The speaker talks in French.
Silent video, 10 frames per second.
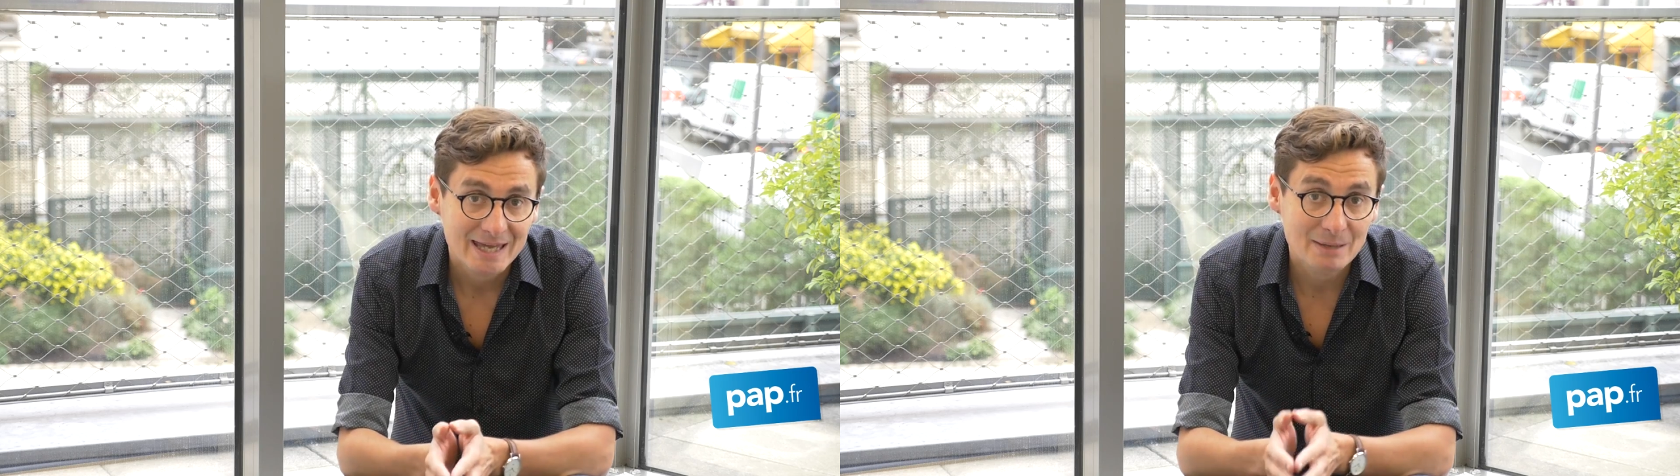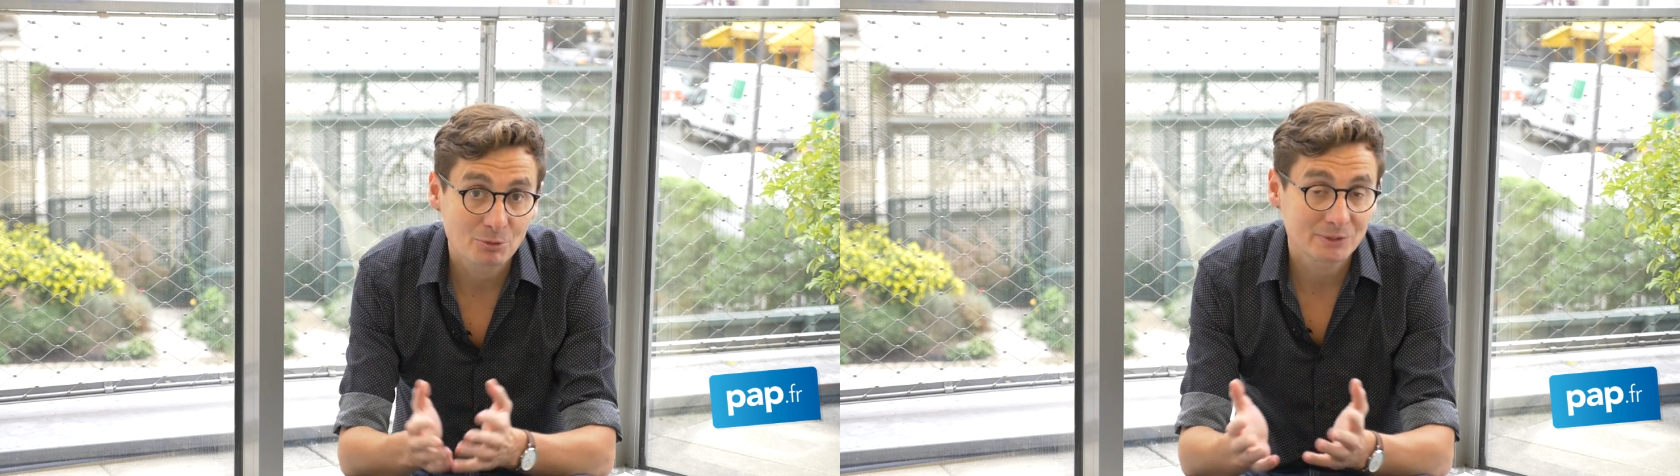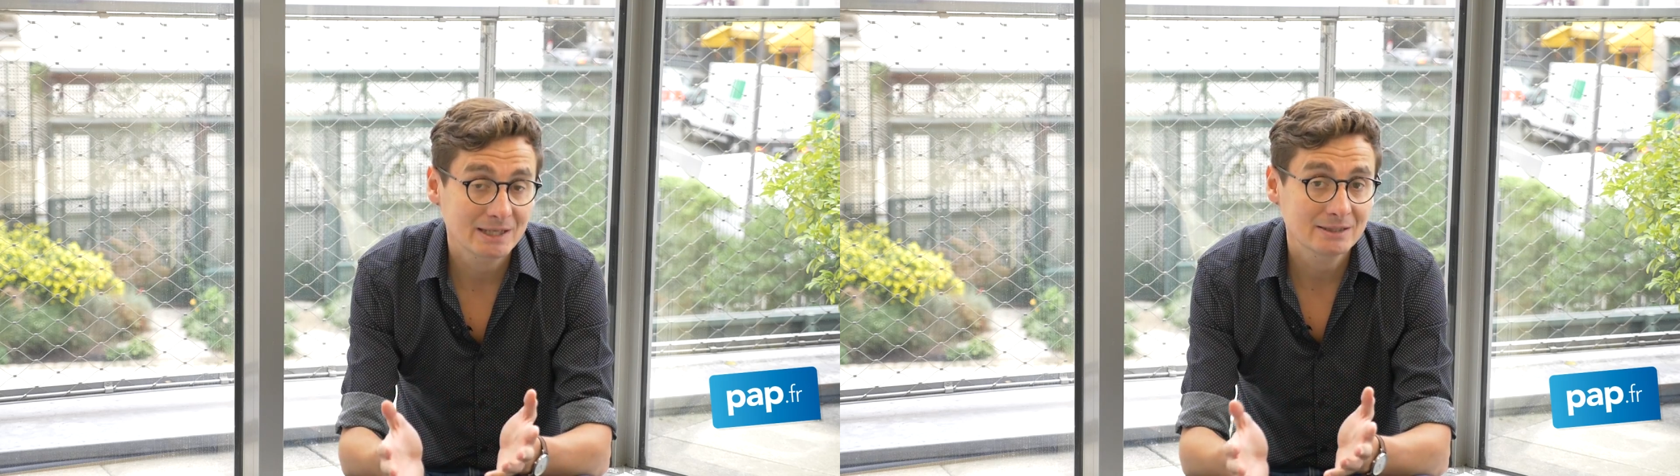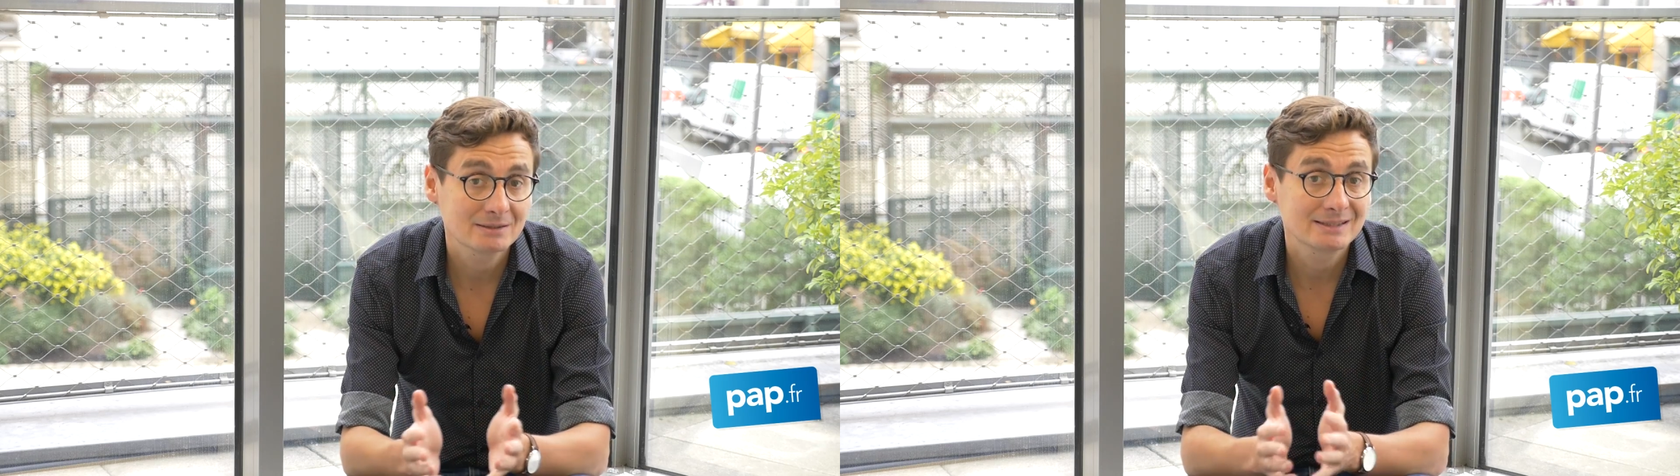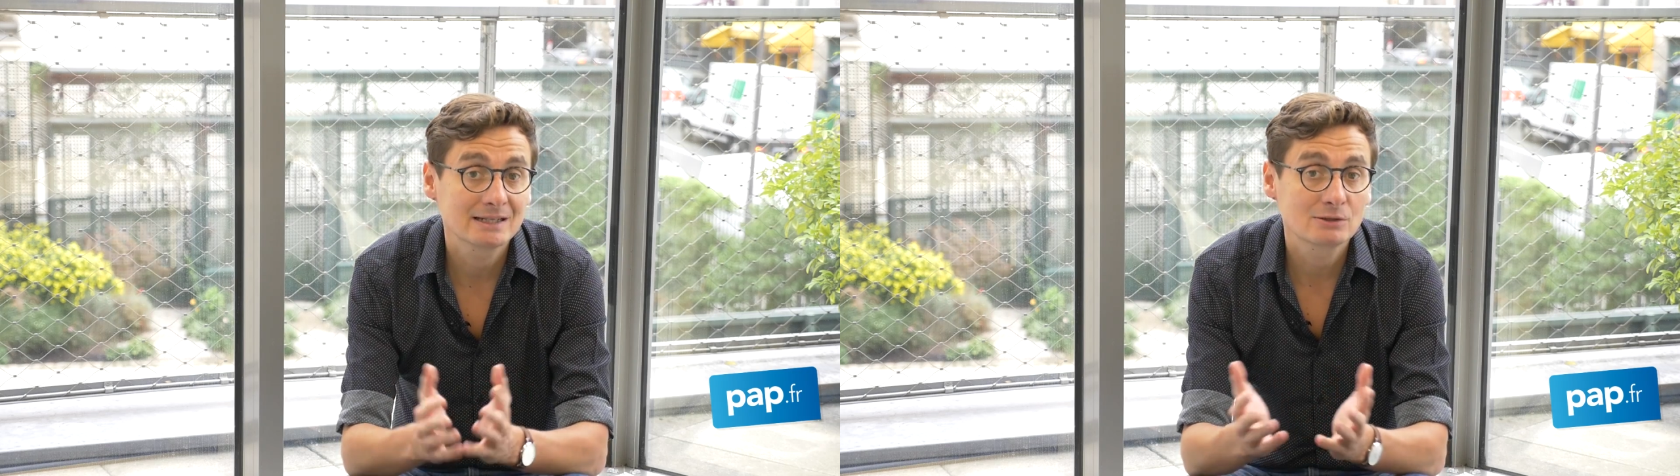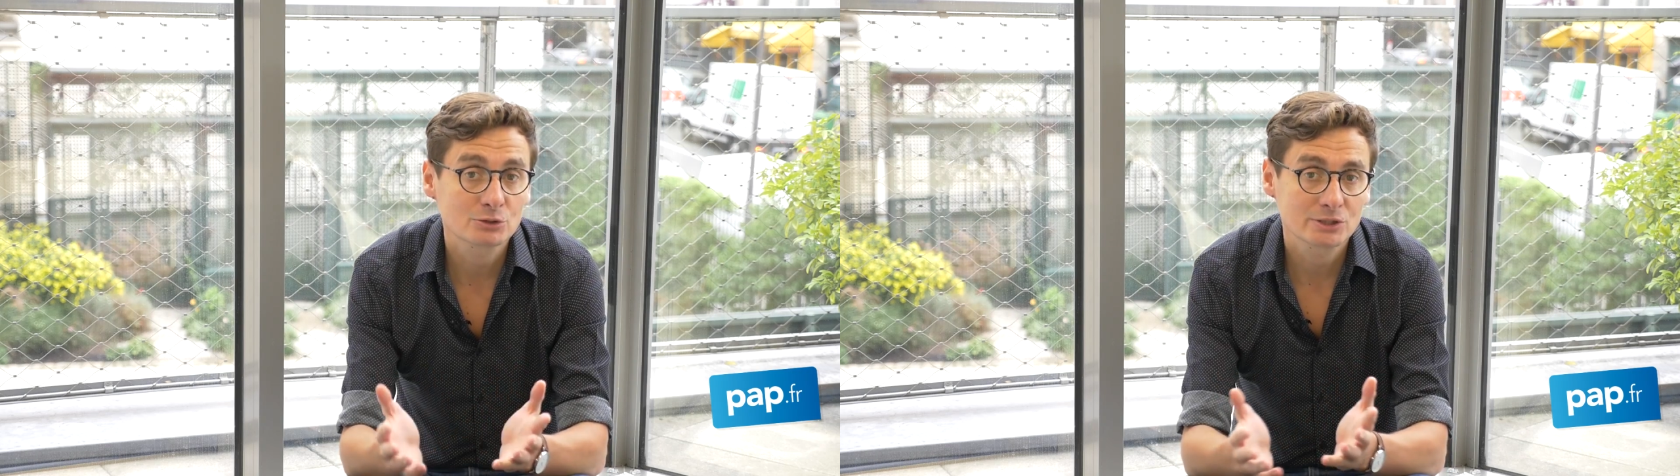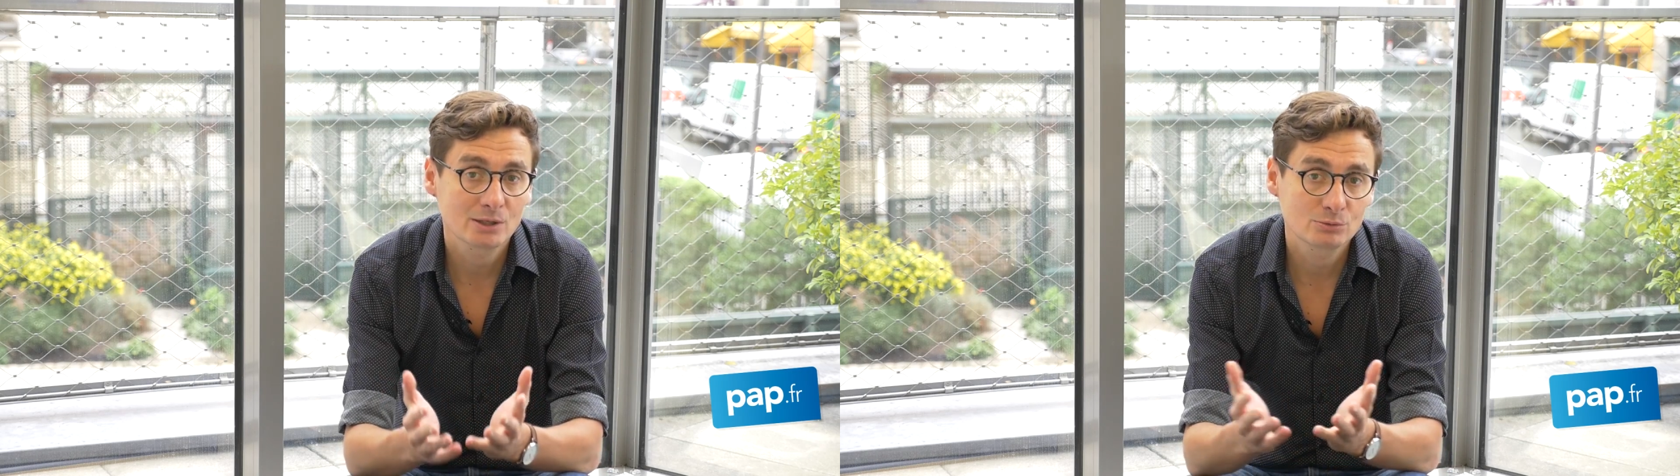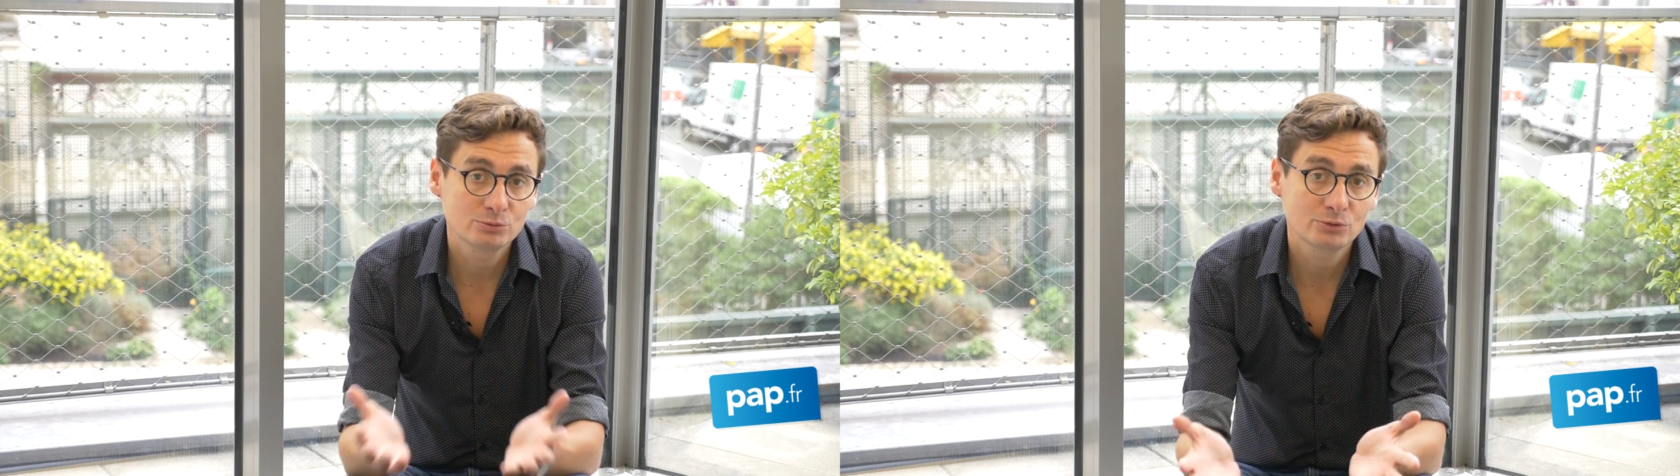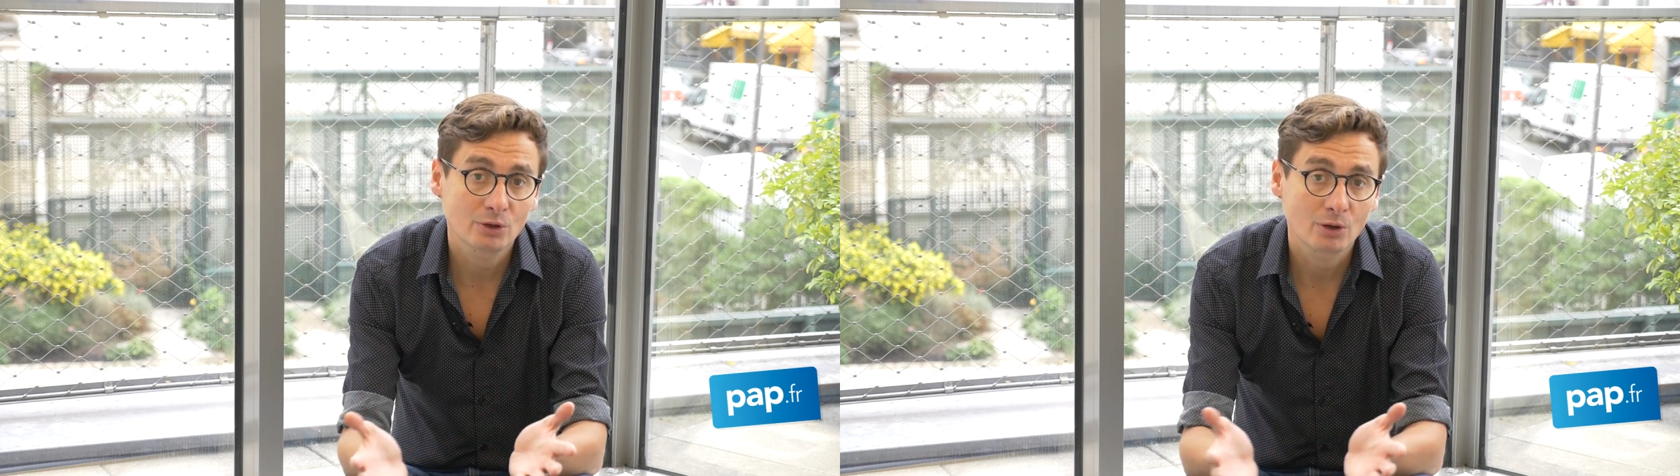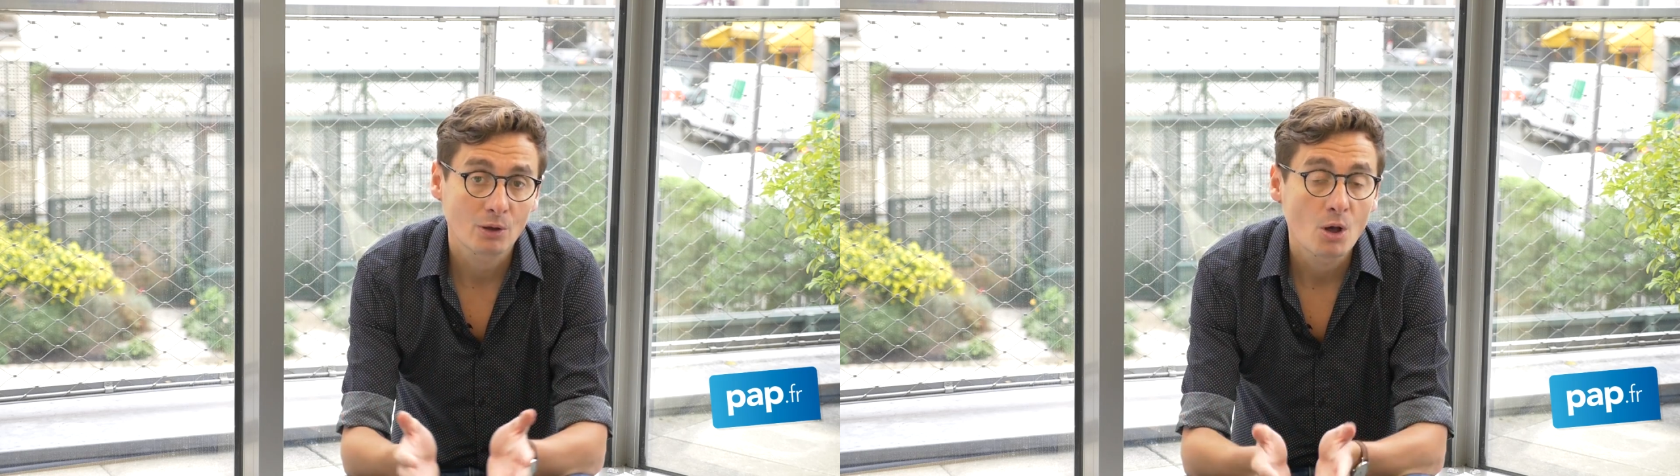et peut-être déclencher un coup de
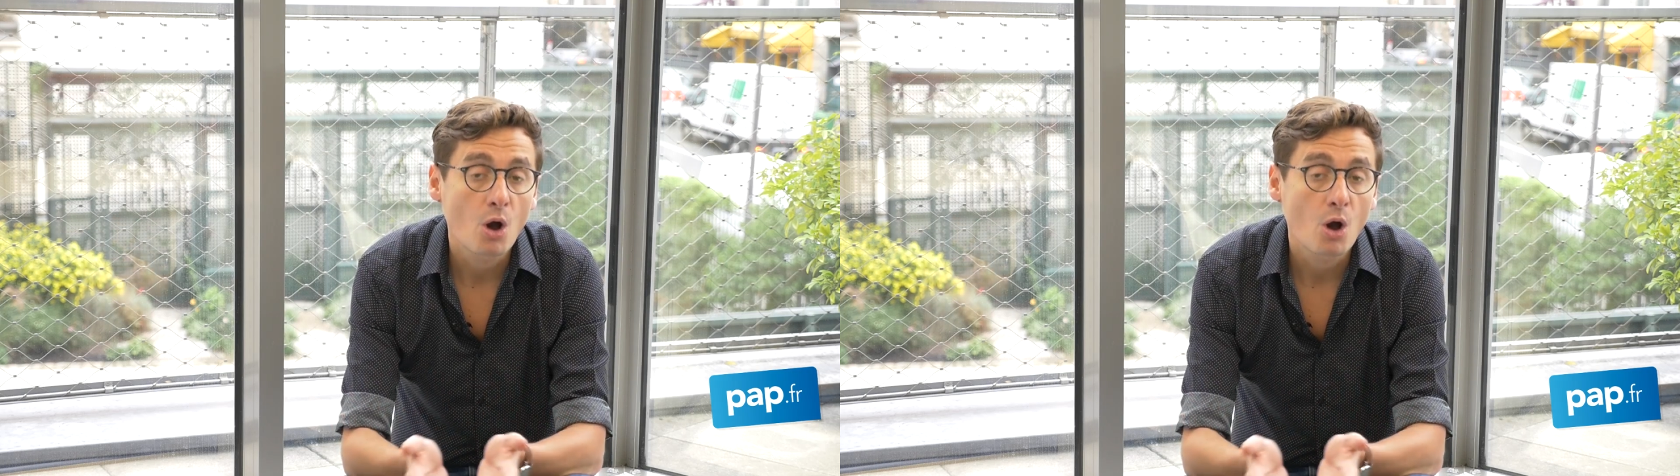cœur.